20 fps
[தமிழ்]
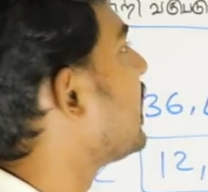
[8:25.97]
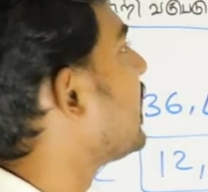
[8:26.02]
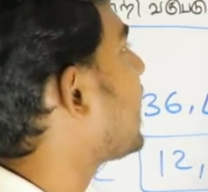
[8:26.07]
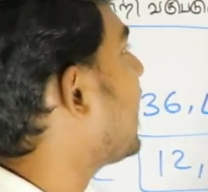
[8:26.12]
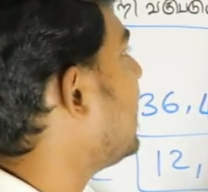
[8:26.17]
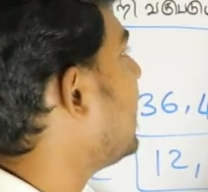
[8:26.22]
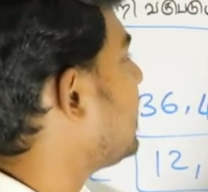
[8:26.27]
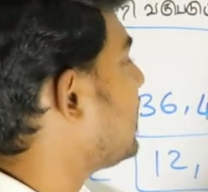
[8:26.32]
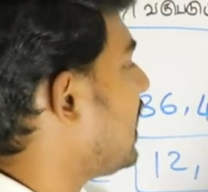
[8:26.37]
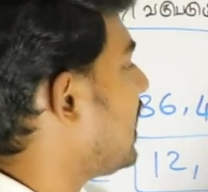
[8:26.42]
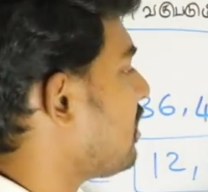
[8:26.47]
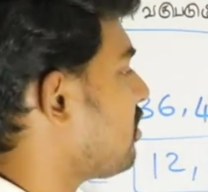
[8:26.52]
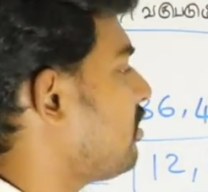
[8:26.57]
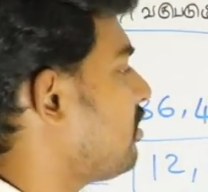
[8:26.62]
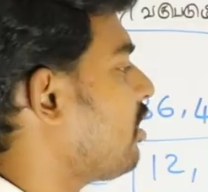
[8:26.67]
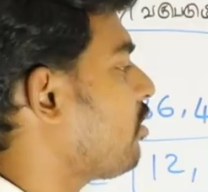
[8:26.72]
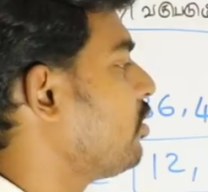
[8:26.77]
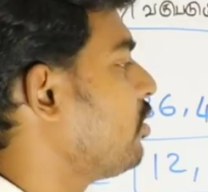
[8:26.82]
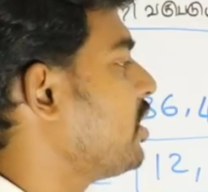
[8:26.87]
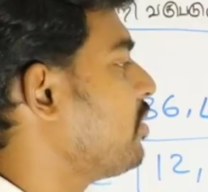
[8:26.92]
கழித்தான்னு
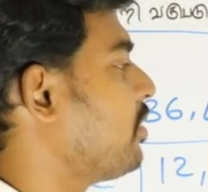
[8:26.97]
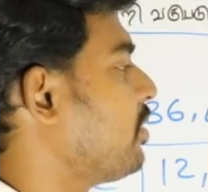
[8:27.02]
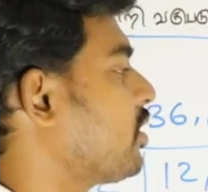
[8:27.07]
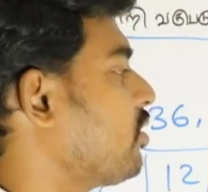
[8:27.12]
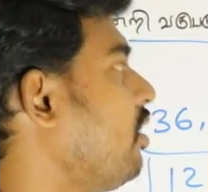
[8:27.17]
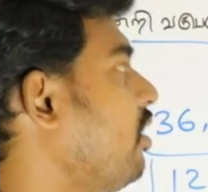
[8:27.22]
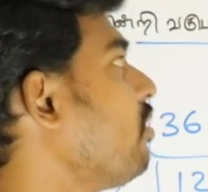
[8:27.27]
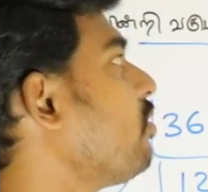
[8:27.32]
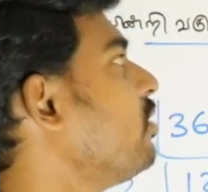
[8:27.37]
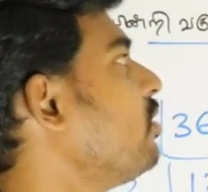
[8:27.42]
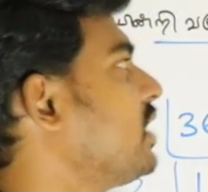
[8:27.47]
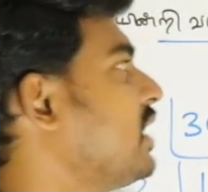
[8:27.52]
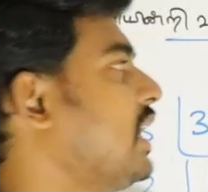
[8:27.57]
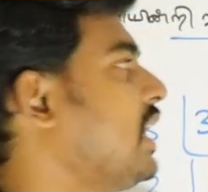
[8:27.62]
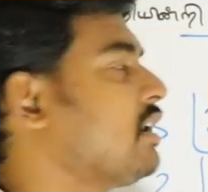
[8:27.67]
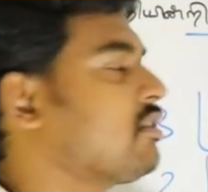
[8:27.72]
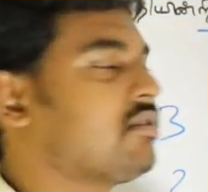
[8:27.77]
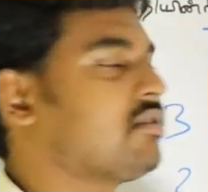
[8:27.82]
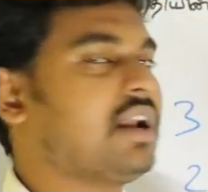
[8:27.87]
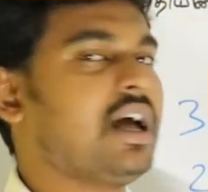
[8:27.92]
சொன்னால் கூட்டி போட்டுருவோம்
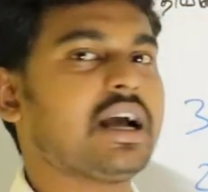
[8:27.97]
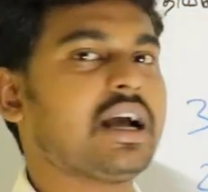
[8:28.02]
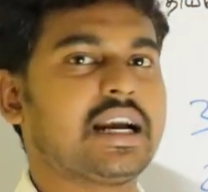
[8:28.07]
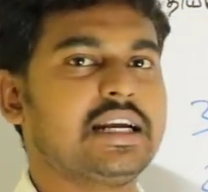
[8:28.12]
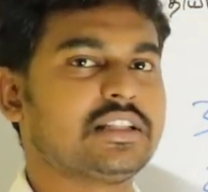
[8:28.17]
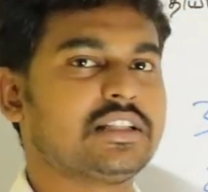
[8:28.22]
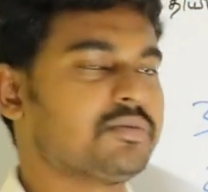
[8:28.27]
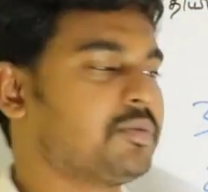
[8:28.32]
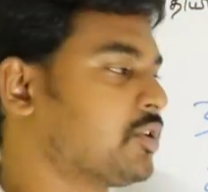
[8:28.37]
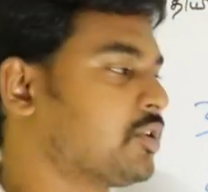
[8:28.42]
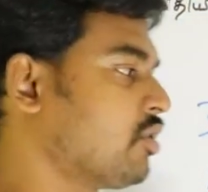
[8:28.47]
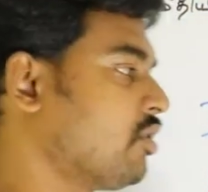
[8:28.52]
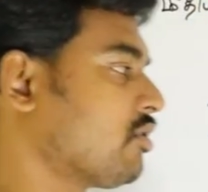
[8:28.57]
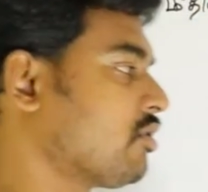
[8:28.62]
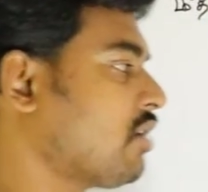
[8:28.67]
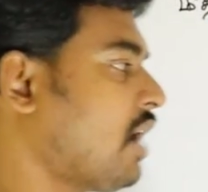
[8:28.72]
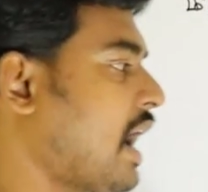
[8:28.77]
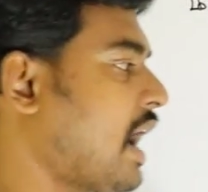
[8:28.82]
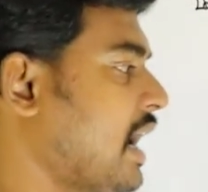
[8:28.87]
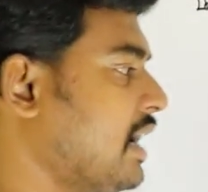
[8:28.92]
கூட்டினான்னு சொன்னால் கழிச்சு போட்டுருவோம் ஸோ